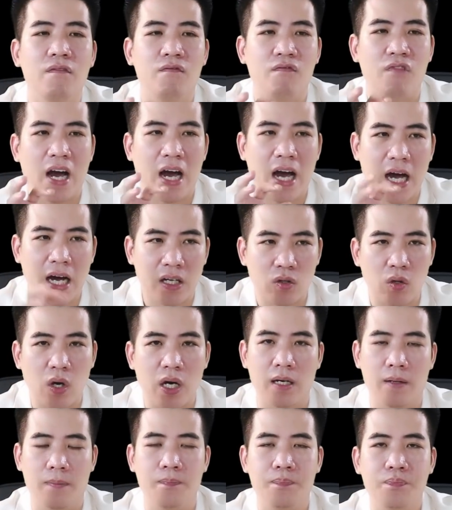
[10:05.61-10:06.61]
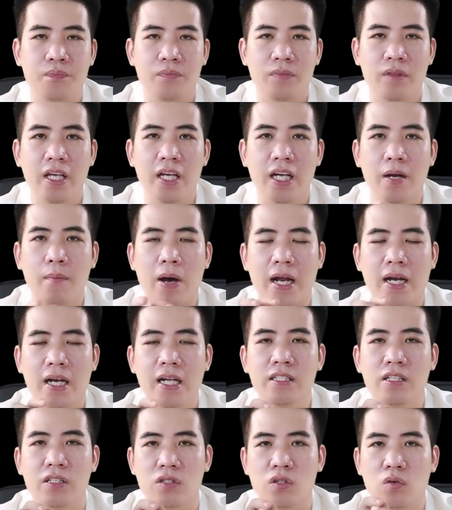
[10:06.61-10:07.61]
và hàng tuần thì các bạn
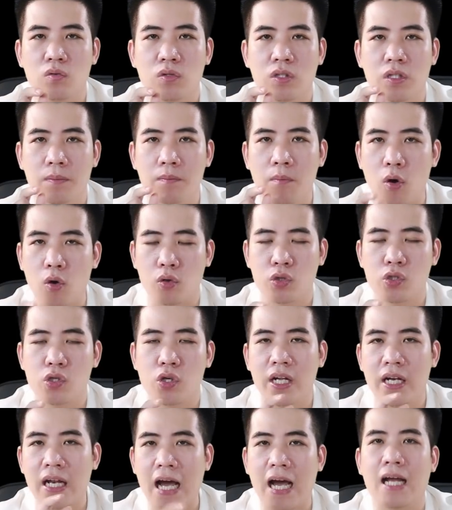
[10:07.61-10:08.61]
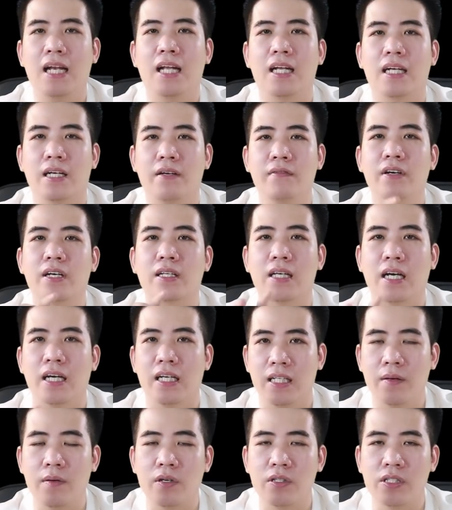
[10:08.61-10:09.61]
nên sử dụng từ 1 cho đến 2 lần cái việc
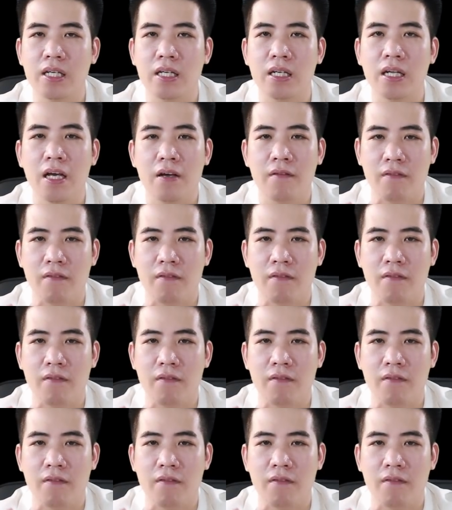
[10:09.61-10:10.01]
tẩy tế bào chết